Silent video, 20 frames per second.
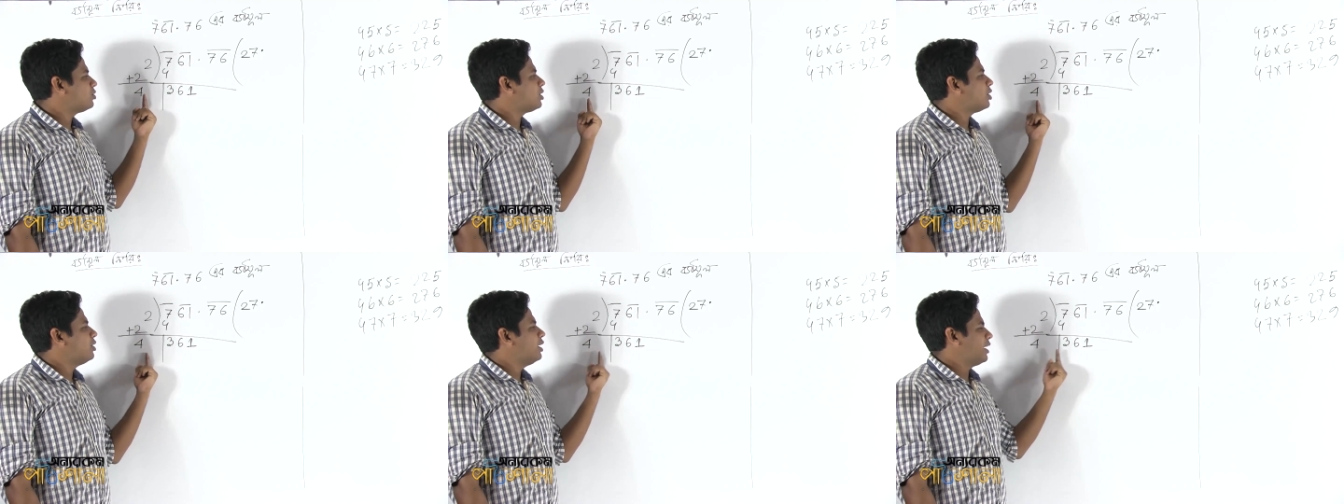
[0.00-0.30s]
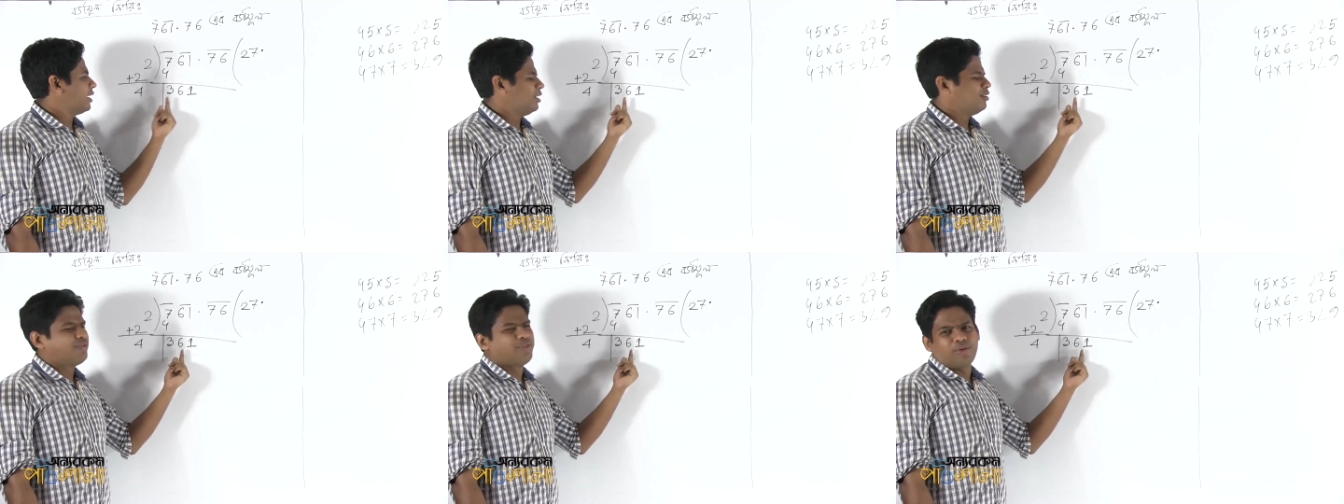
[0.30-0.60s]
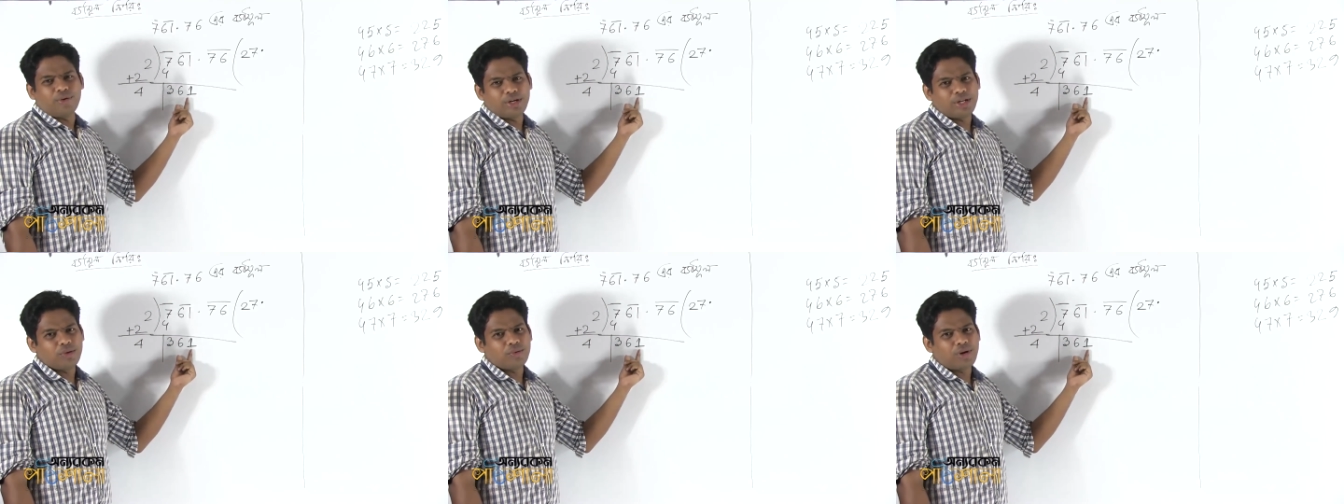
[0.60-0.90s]
নাও তাহলে এখানে
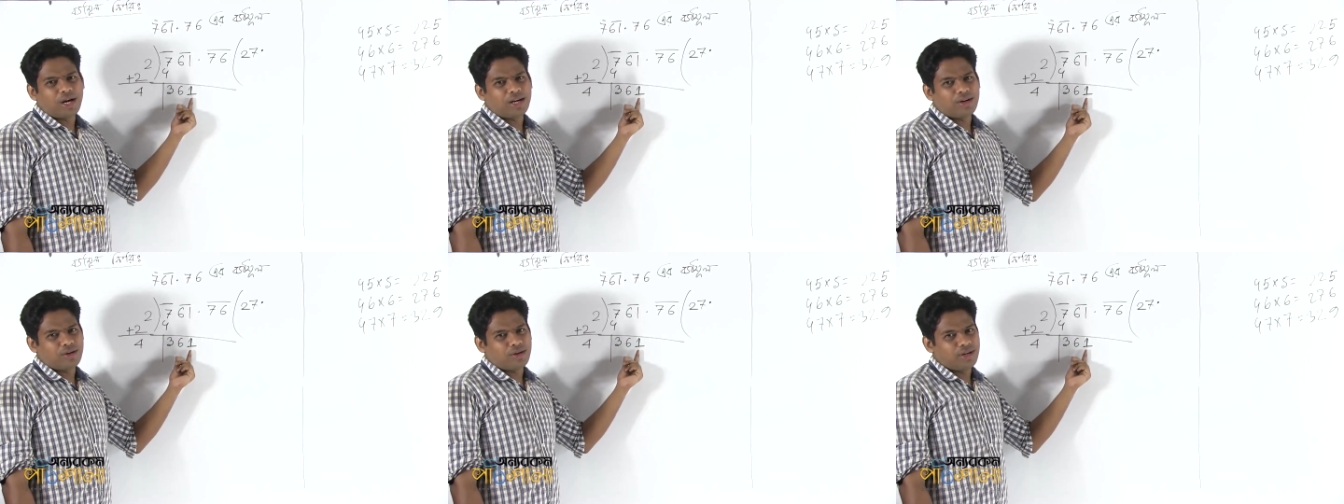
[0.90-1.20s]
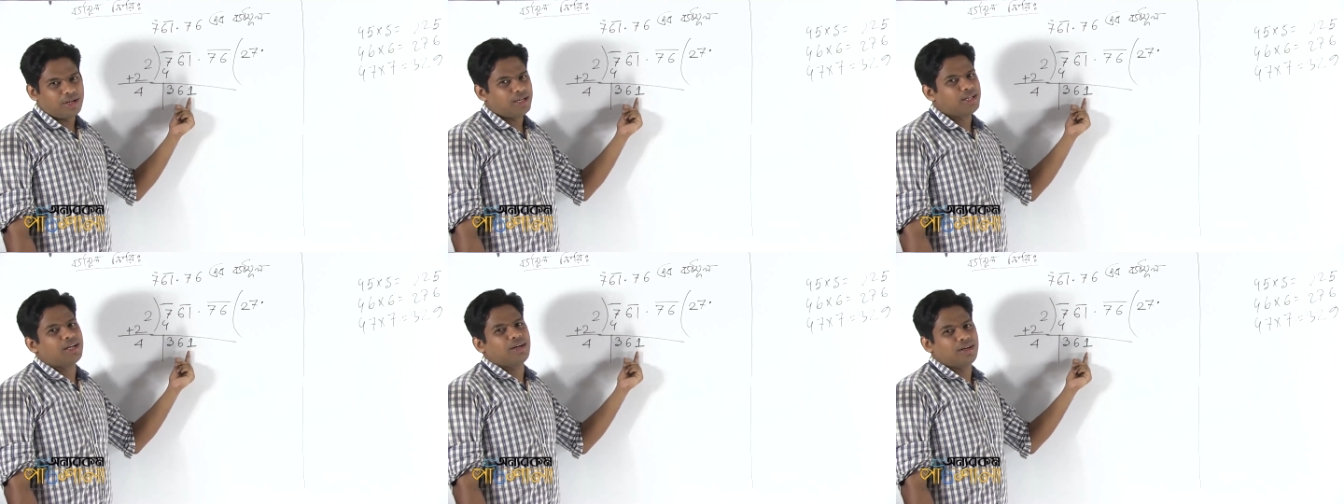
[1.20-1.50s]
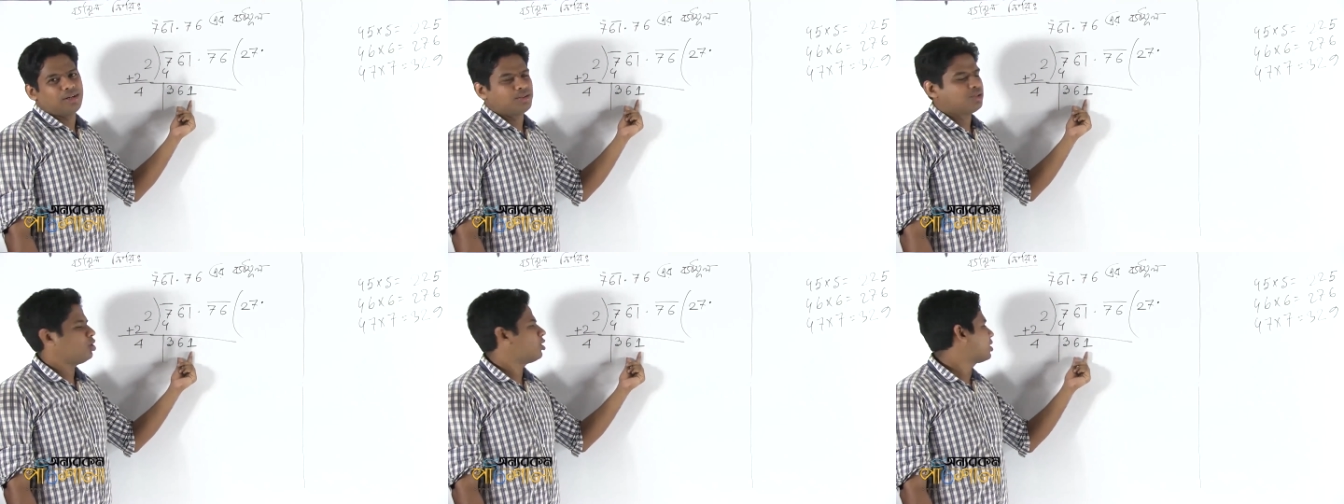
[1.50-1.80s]
ফোরটি ওয়ান হয় এটা
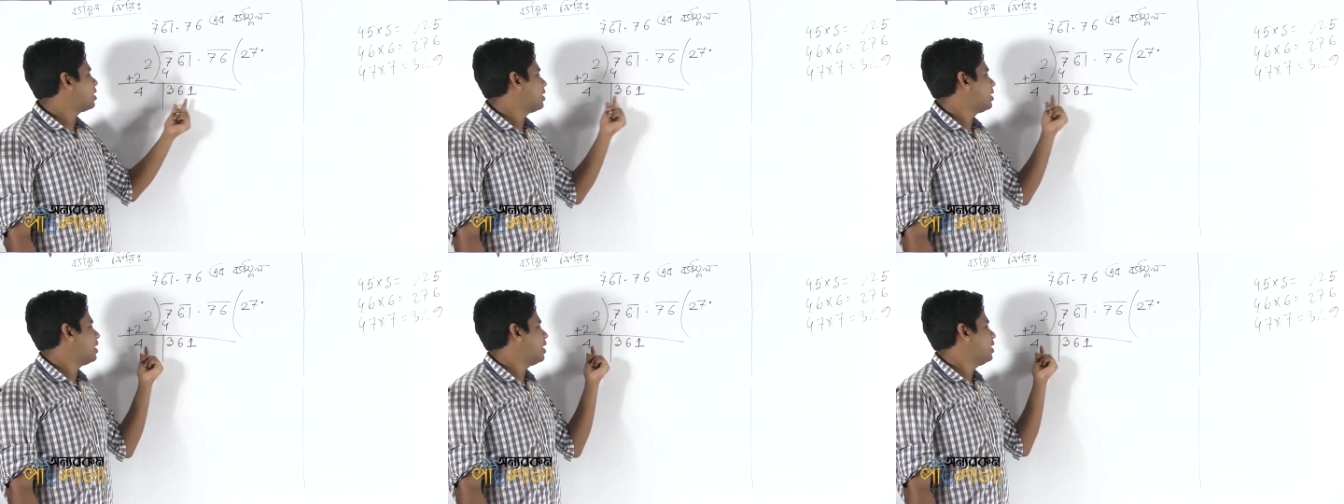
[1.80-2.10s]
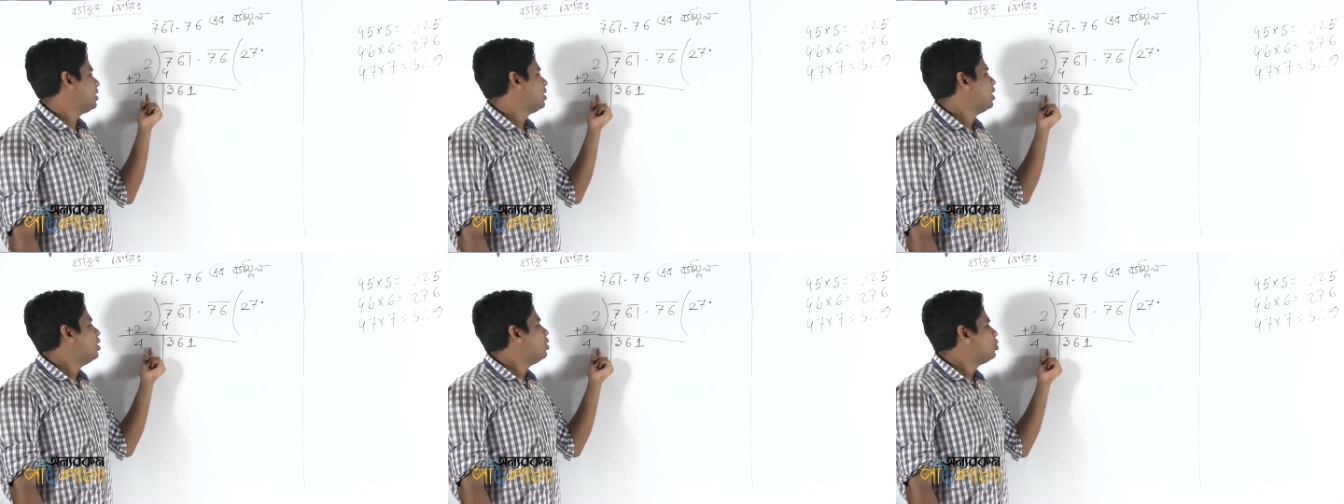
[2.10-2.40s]
দরকার নাই